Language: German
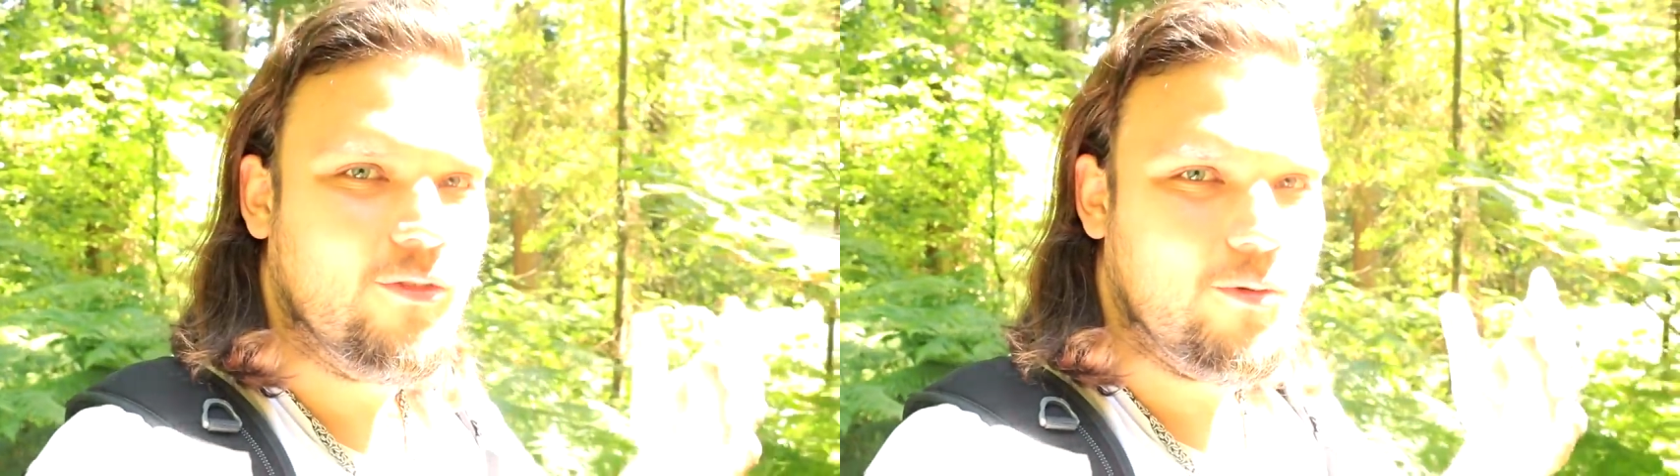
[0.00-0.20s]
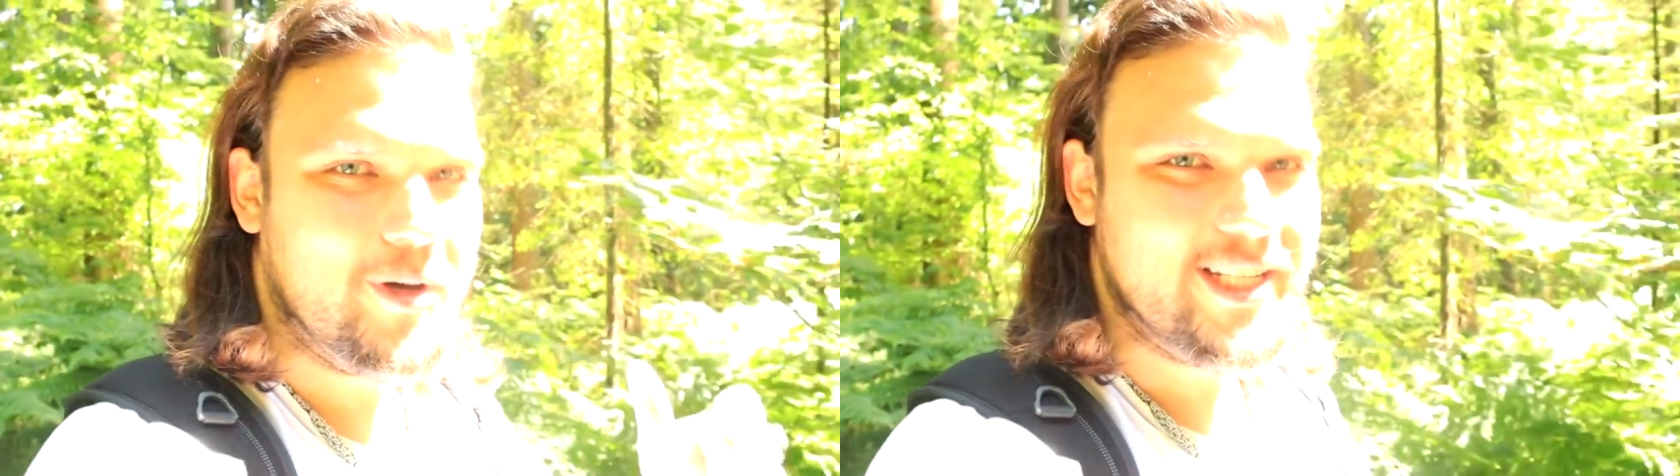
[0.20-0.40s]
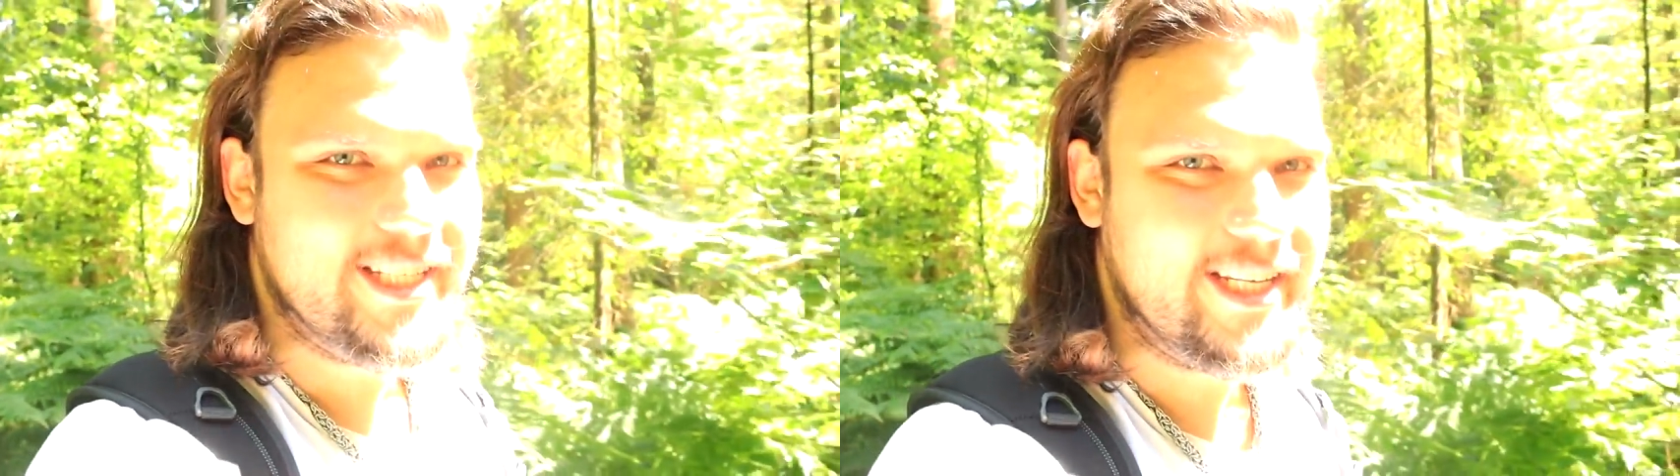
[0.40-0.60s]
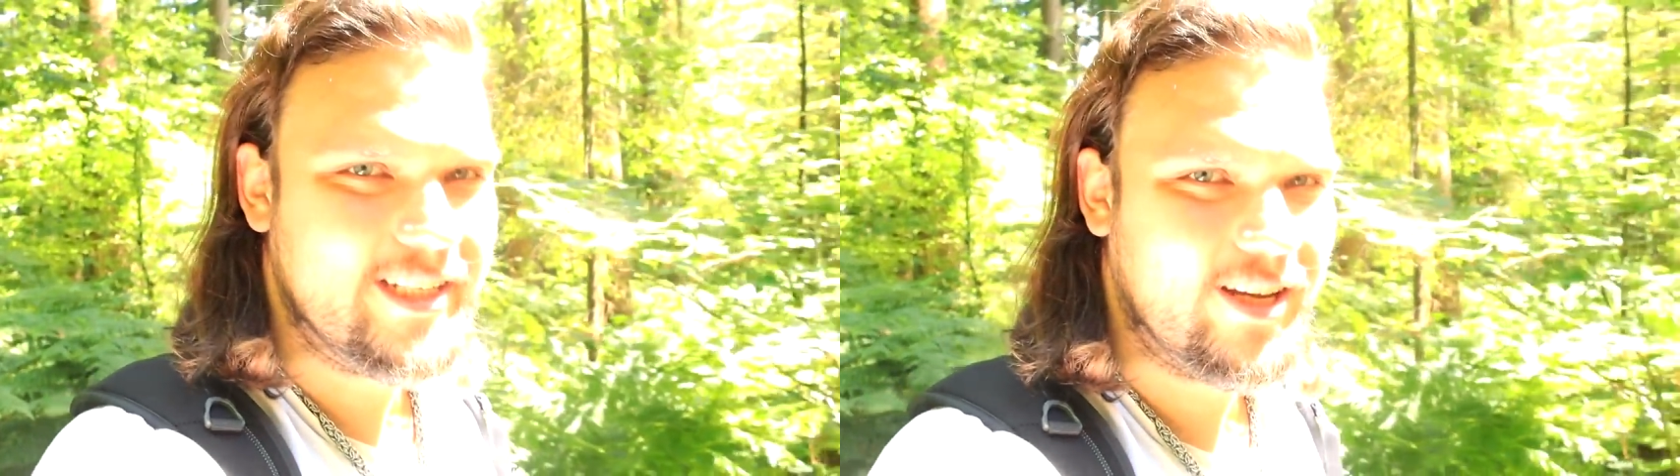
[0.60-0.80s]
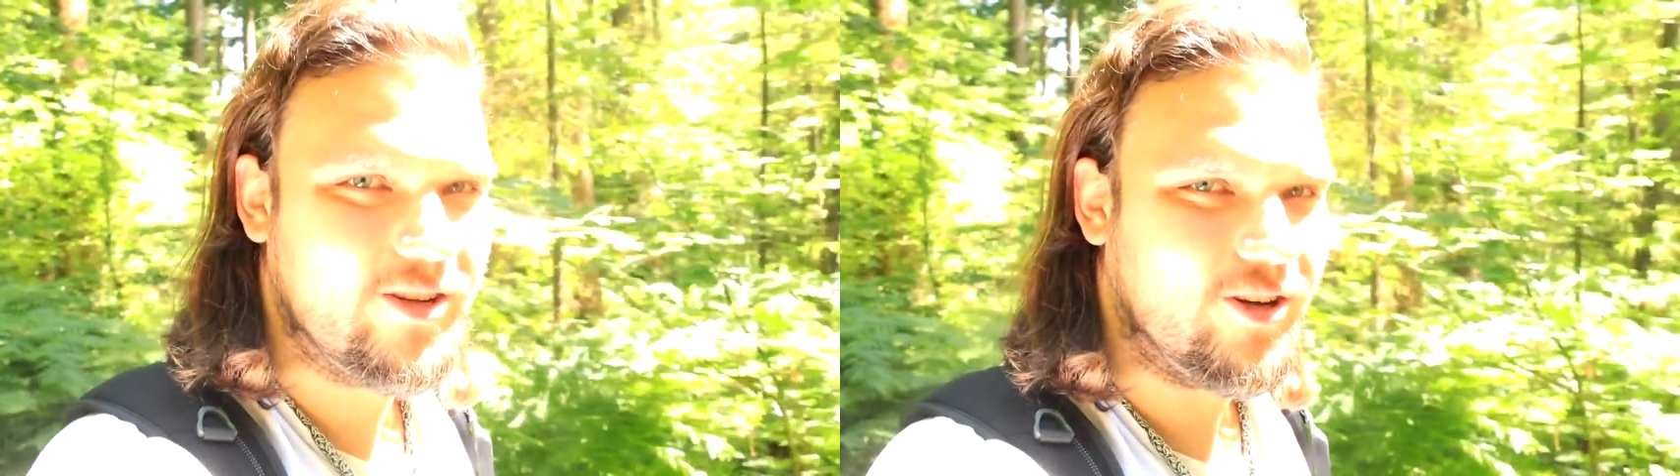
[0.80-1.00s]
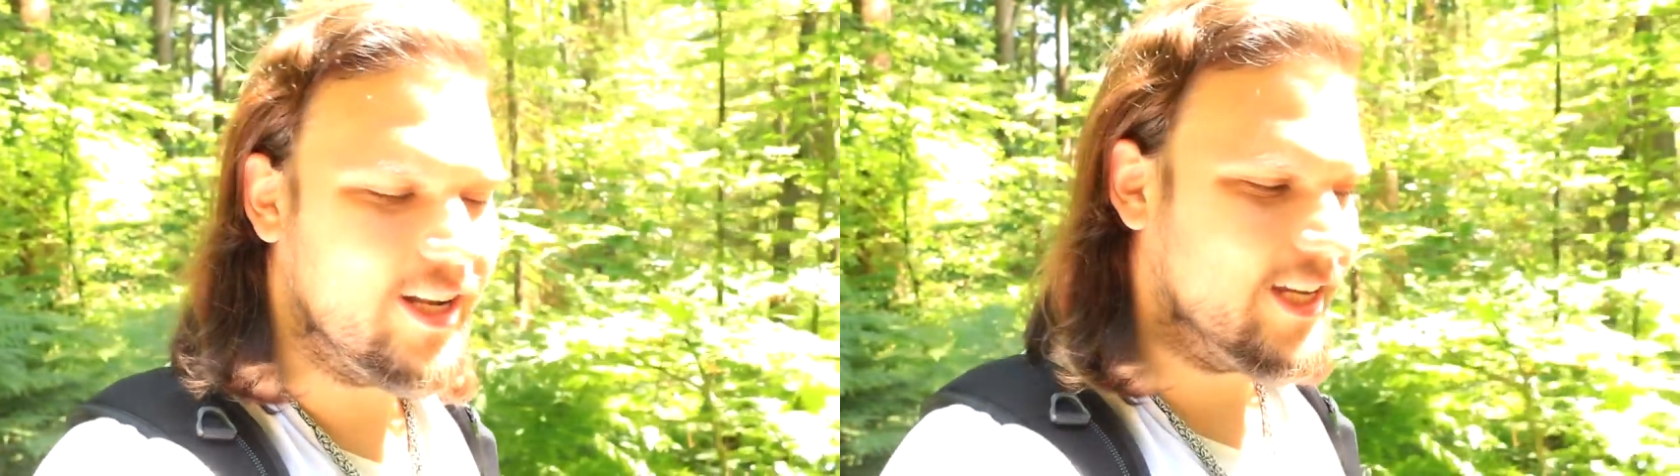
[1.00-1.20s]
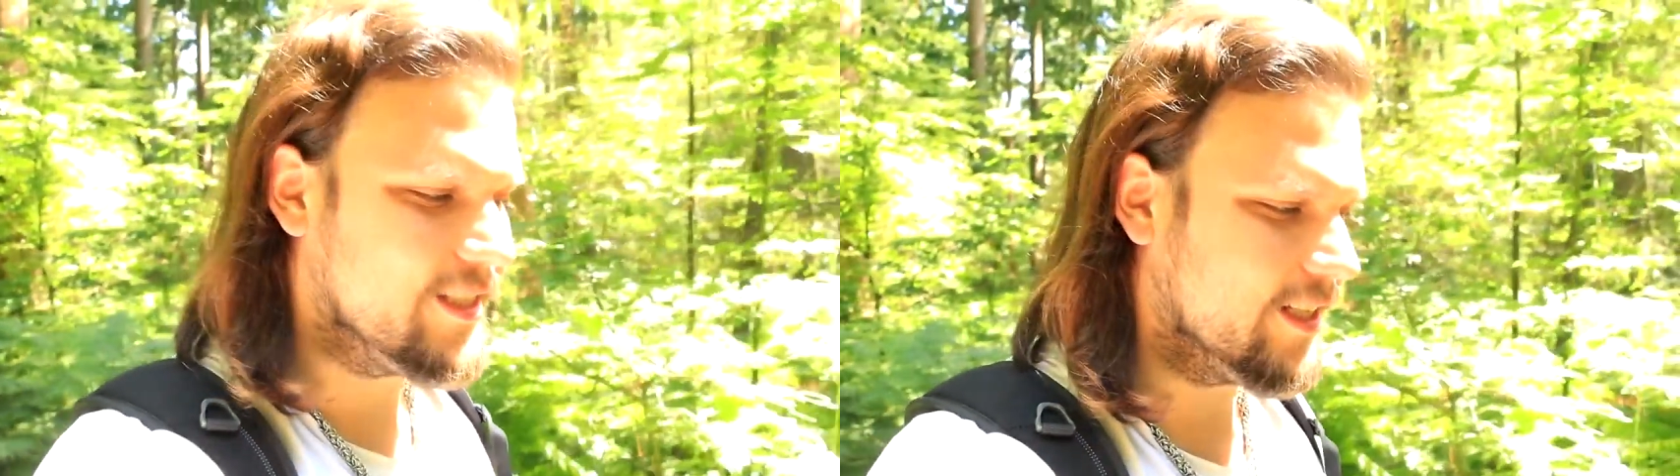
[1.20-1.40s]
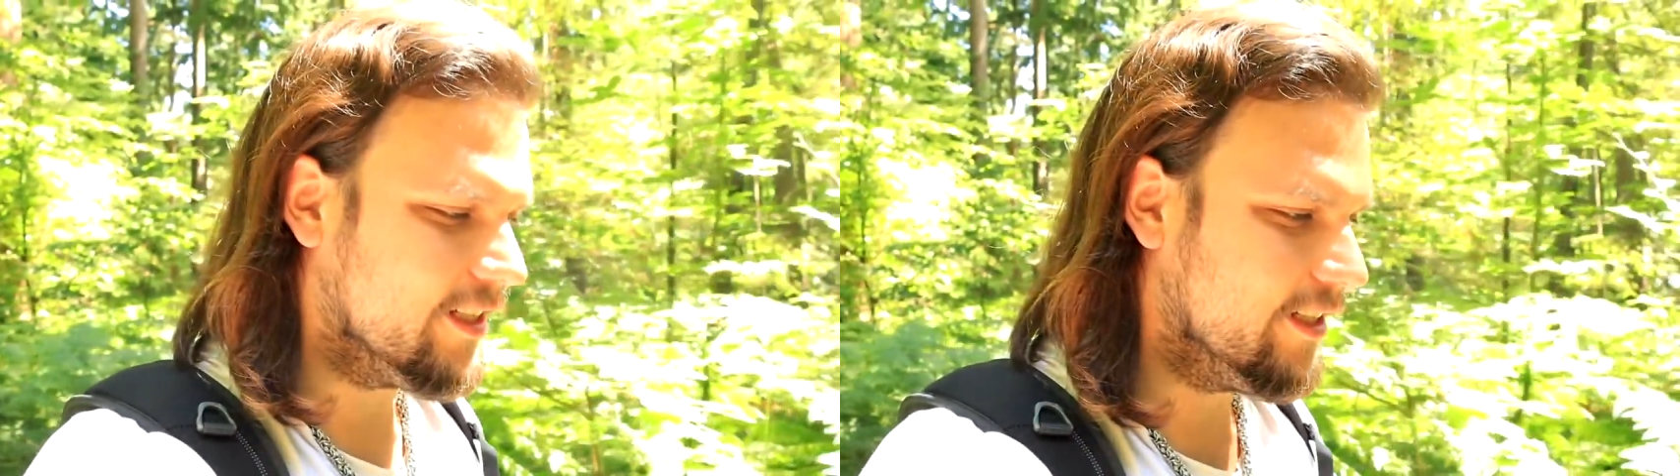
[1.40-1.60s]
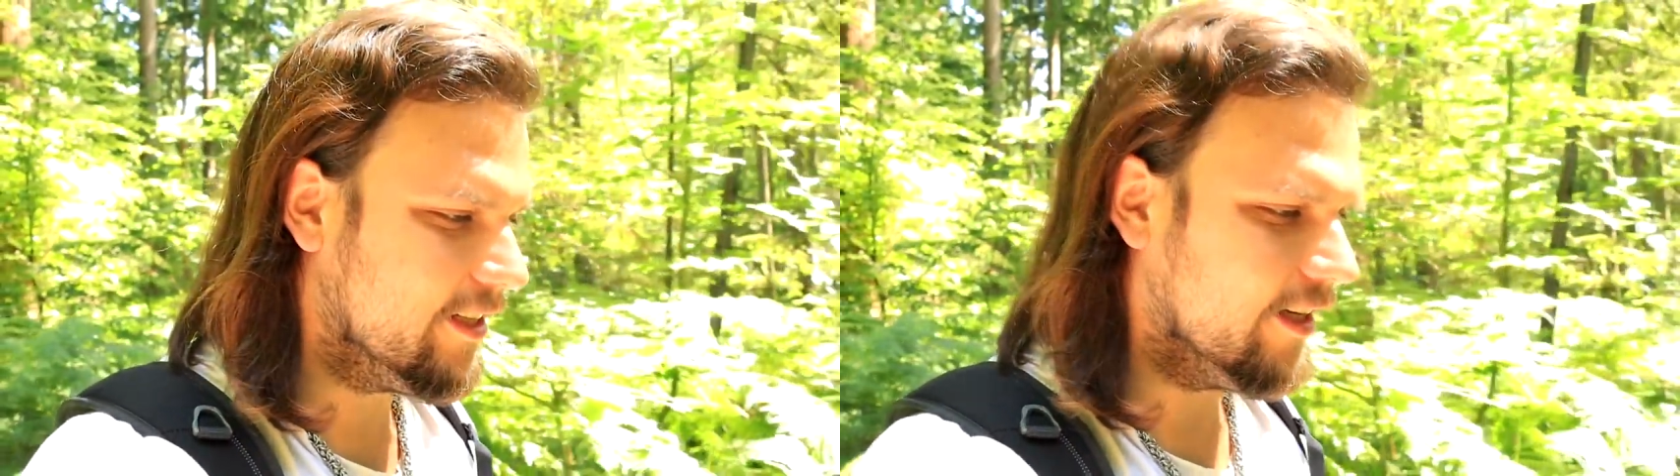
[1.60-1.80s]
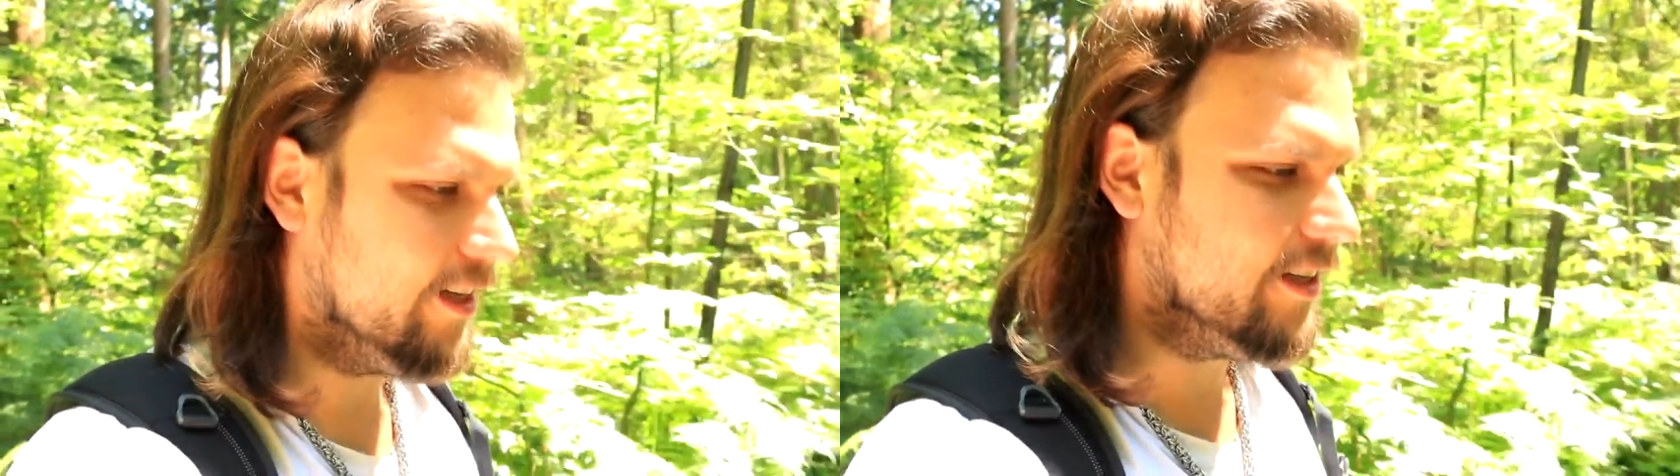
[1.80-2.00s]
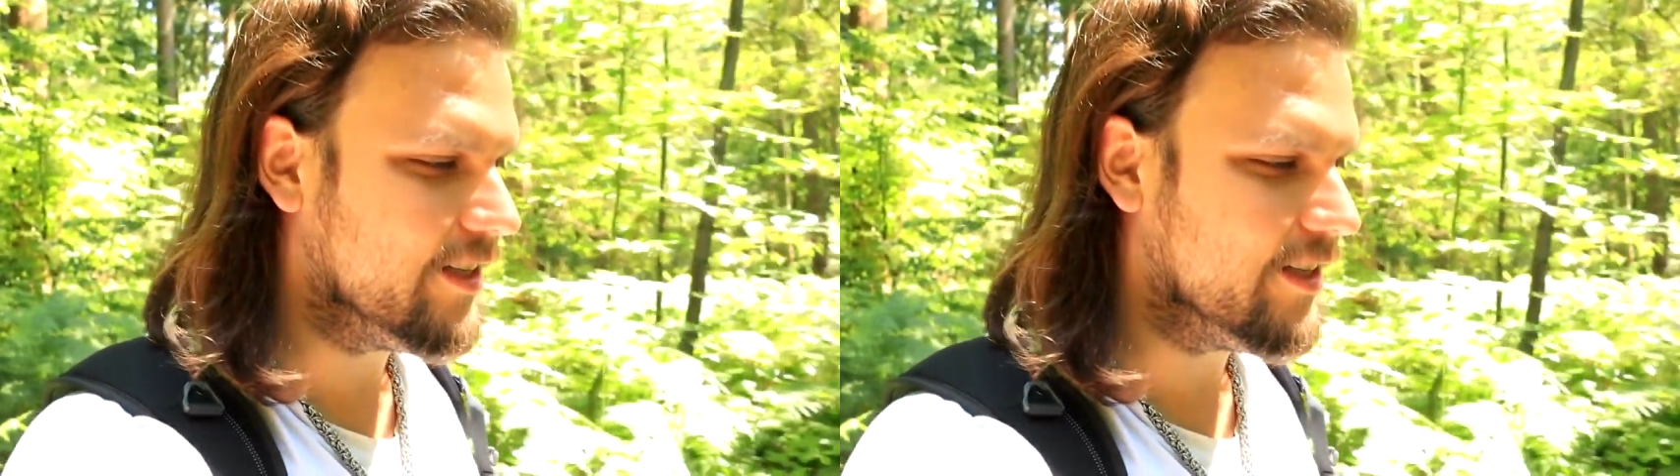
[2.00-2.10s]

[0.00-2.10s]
Wo man singt, dort lasst sich nieder,